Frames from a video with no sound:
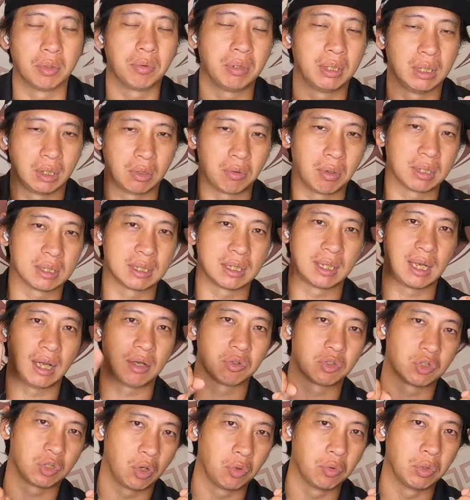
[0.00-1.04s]
因为你光是
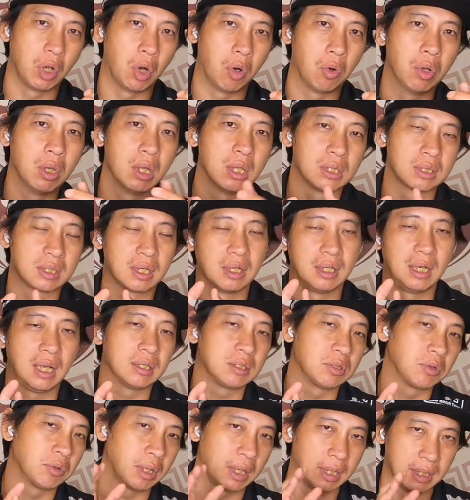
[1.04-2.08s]
靠收油，车
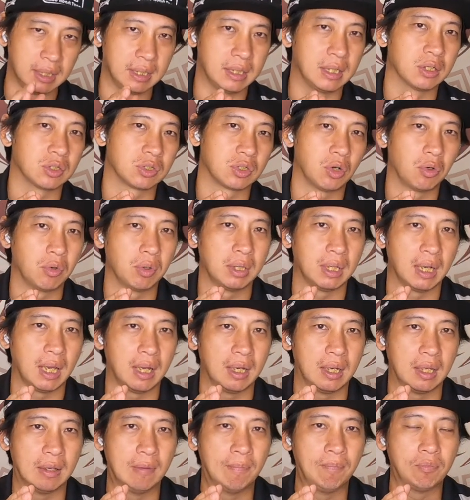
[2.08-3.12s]
辆就可以立刻收回
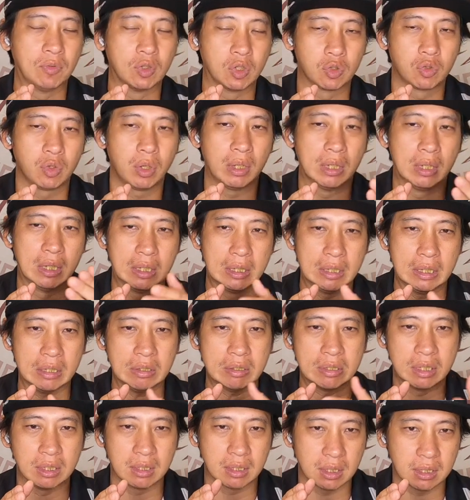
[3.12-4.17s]
来了。所以要
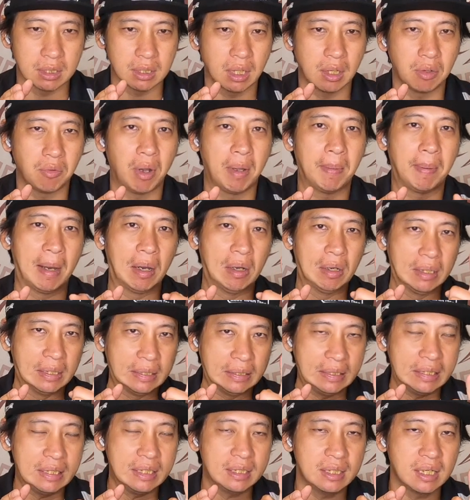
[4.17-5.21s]
形成这个外
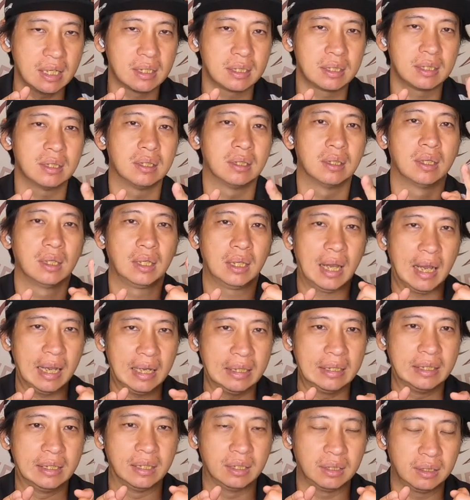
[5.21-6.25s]
抛，第一件事，
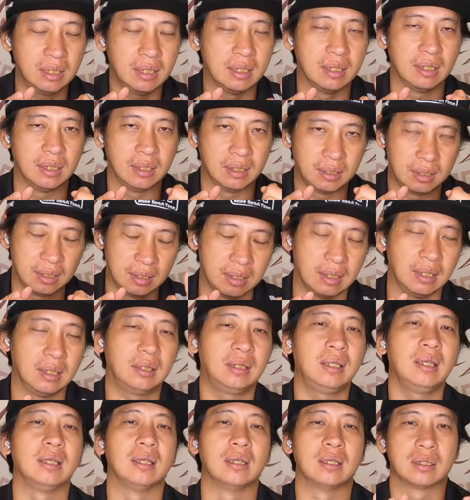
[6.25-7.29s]
它一定一定一
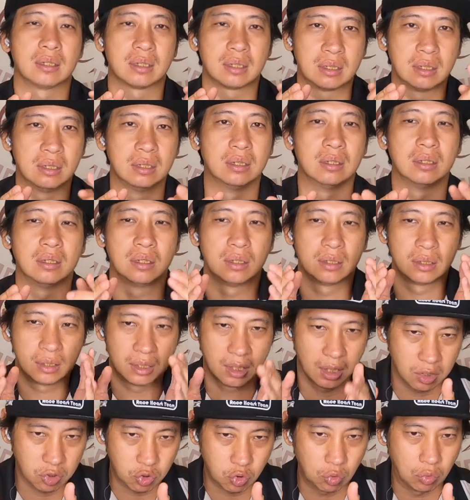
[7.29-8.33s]
定是
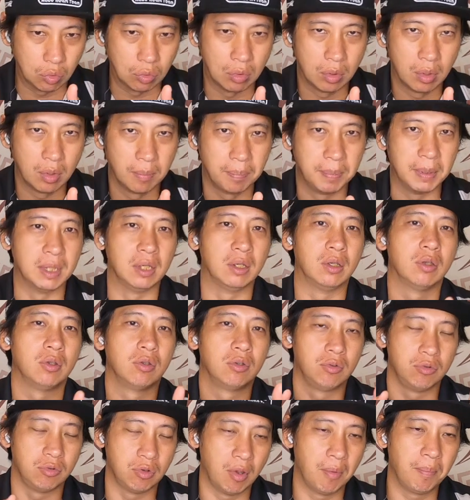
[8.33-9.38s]
车速比。
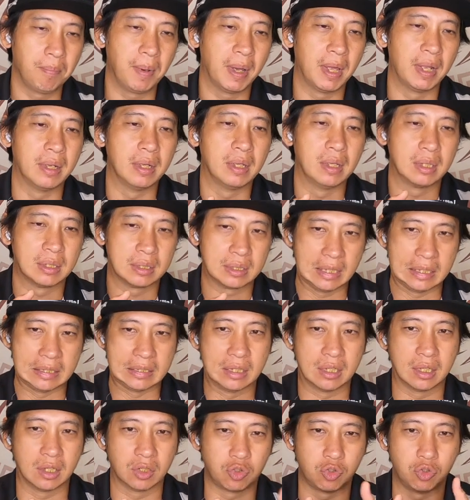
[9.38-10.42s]
原本在
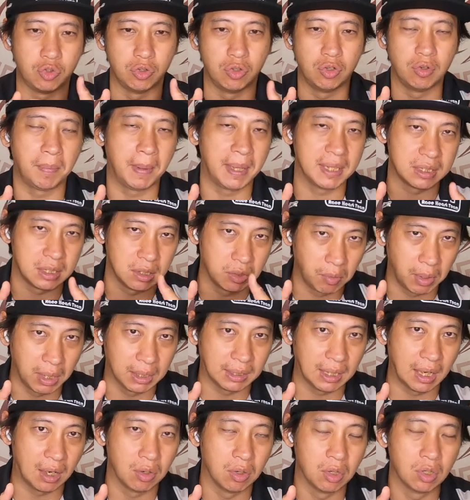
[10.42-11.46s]
这个曲率半径
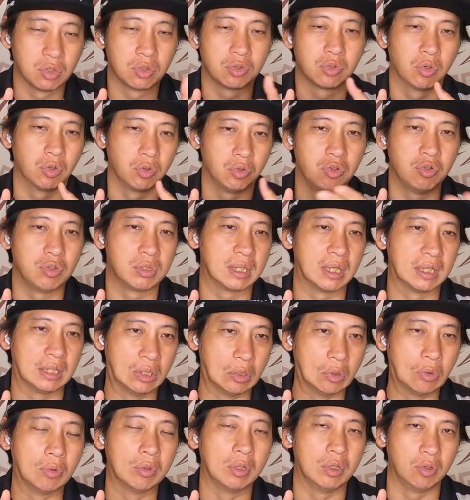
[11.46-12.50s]
弯道所预设
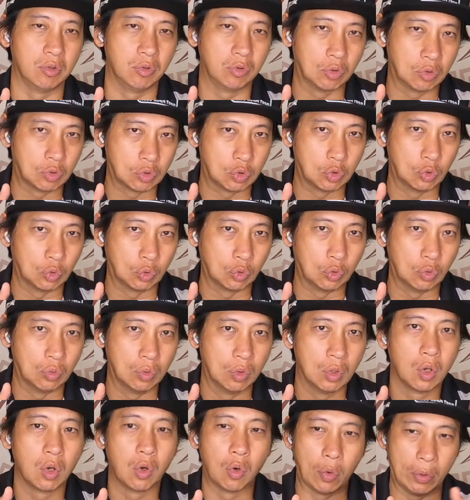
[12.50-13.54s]
的物理运动速度
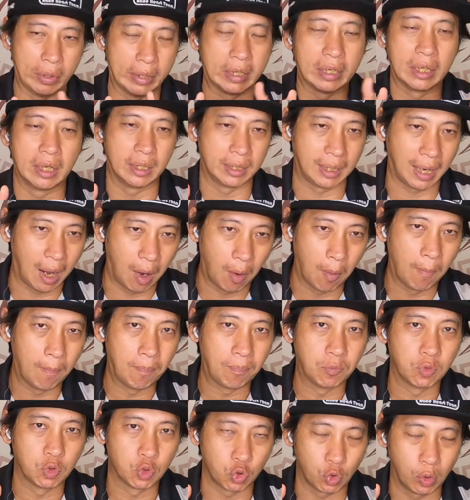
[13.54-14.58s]
会更高，
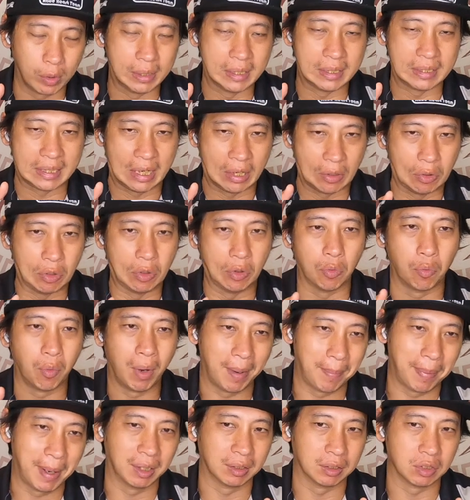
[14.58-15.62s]
所以才会有
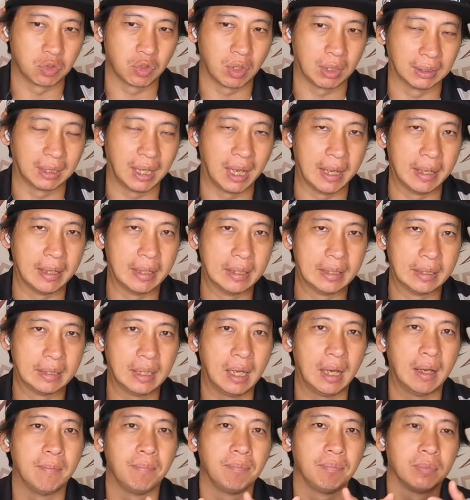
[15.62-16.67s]
外抛的状态。
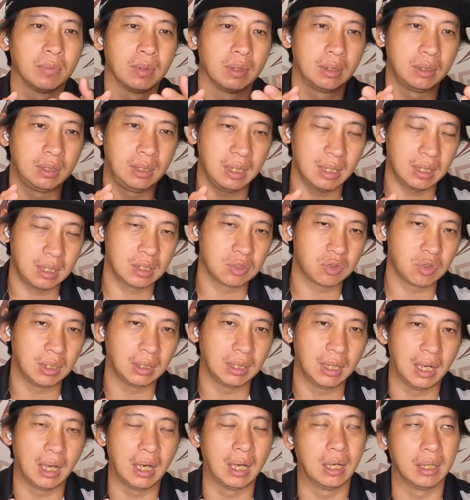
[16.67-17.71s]
那第二个
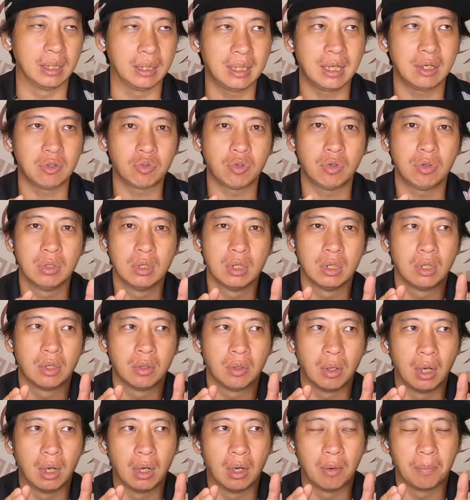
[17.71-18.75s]
状态啊，应该说，
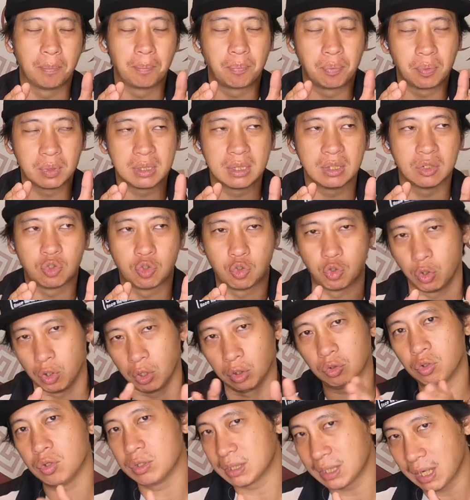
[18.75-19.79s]
呃，不是
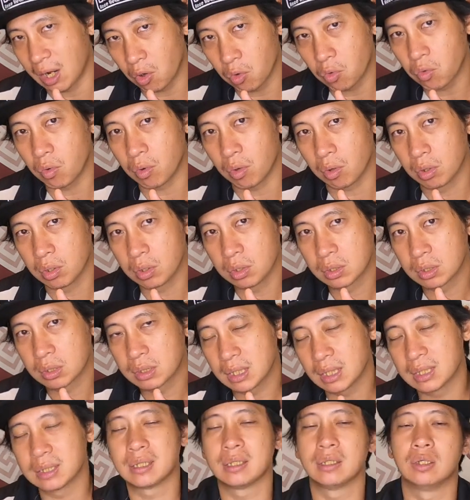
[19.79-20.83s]
绝对超过，
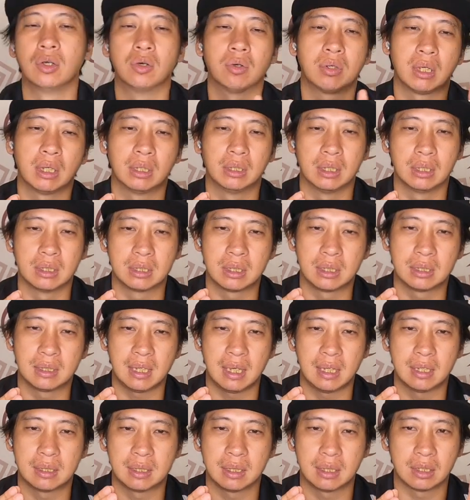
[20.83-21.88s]
甚至有可能是
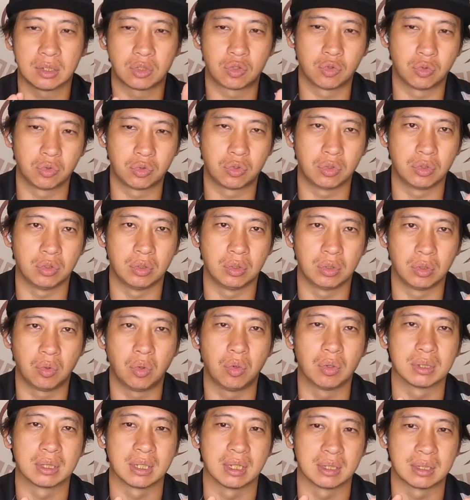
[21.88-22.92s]
在这个数据
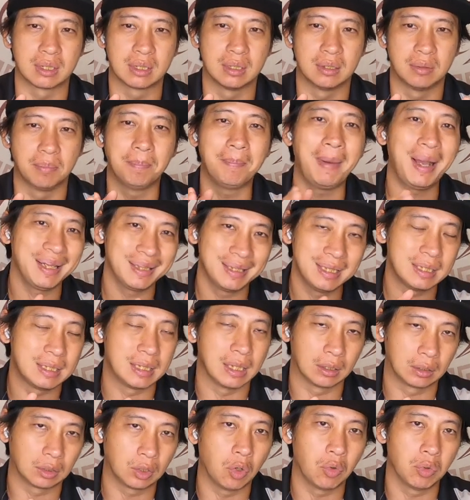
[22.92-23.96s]
或者是慢一
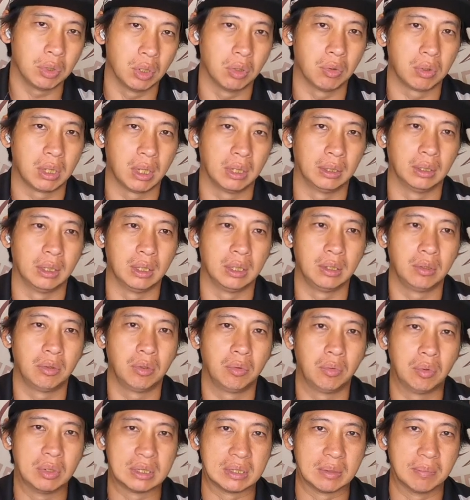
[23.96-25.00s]
些都有可能。因
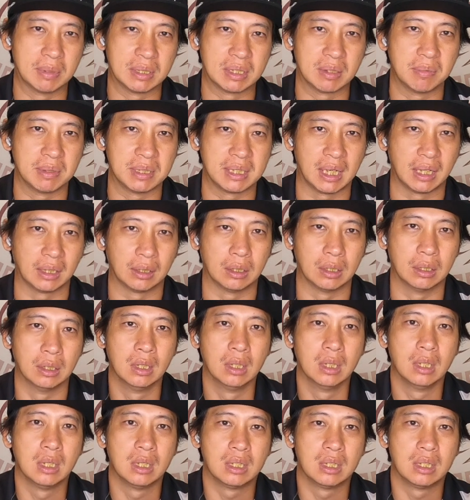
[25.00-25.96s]
为为什么这么讲呢？